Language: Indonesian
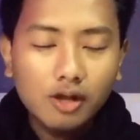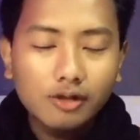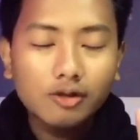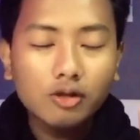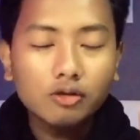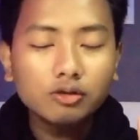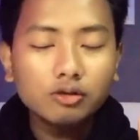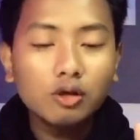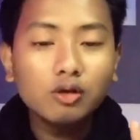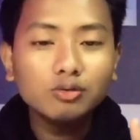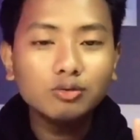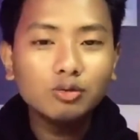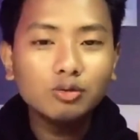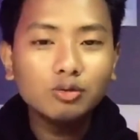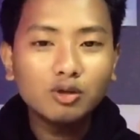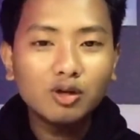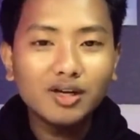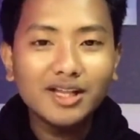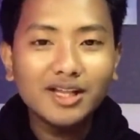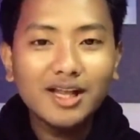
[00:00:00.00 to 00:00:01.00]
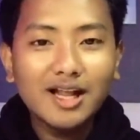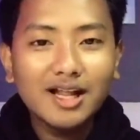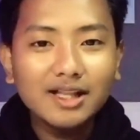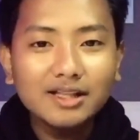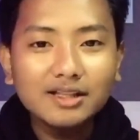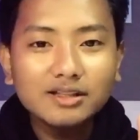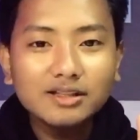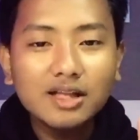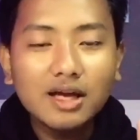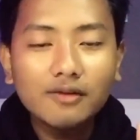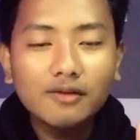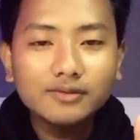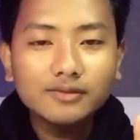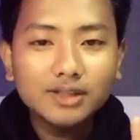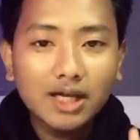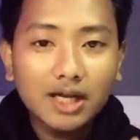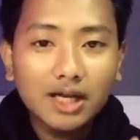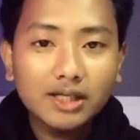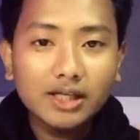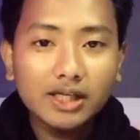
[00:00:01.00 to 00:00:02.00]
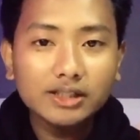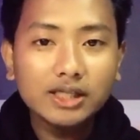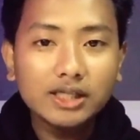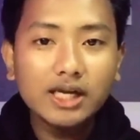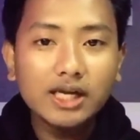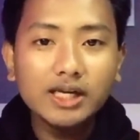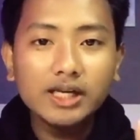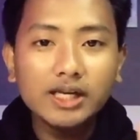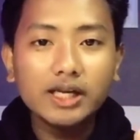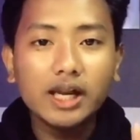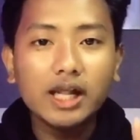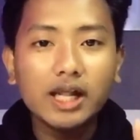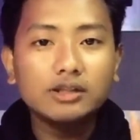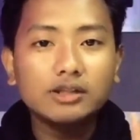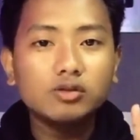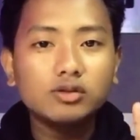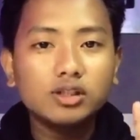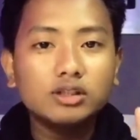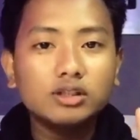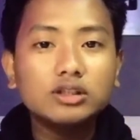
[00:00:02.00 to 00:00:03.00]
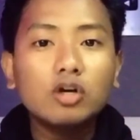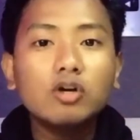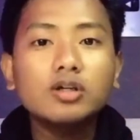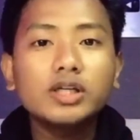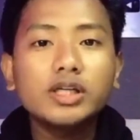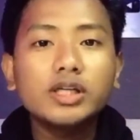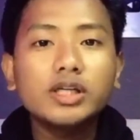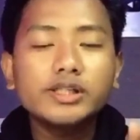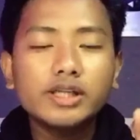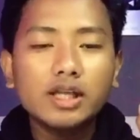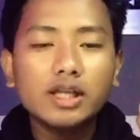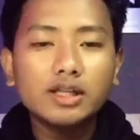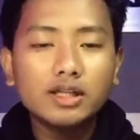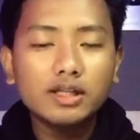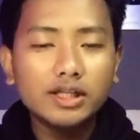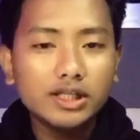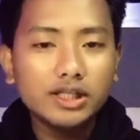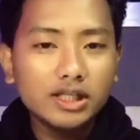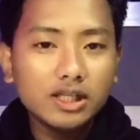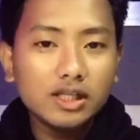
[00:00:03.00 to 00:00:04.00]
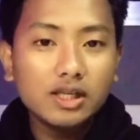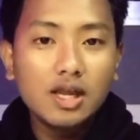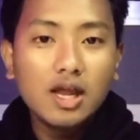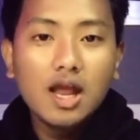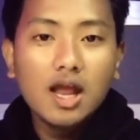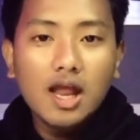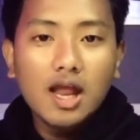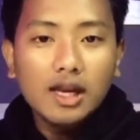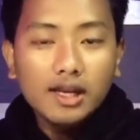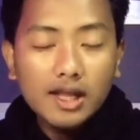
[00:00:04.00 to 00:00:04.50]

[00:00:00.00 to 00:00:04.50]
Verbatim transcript: tonton tutorial daftar jadi kreator TikTok di channel ini.